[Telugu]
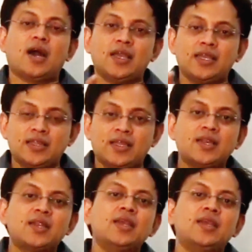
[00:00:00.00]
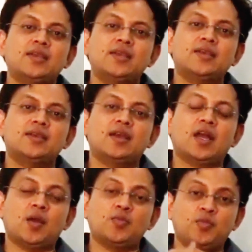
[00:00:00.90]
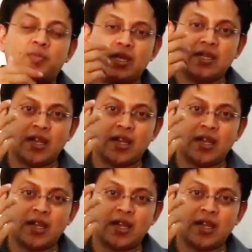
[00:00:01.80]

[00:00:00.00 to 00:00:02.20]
ఆ ఇద్దరిని ఆ ముప్పై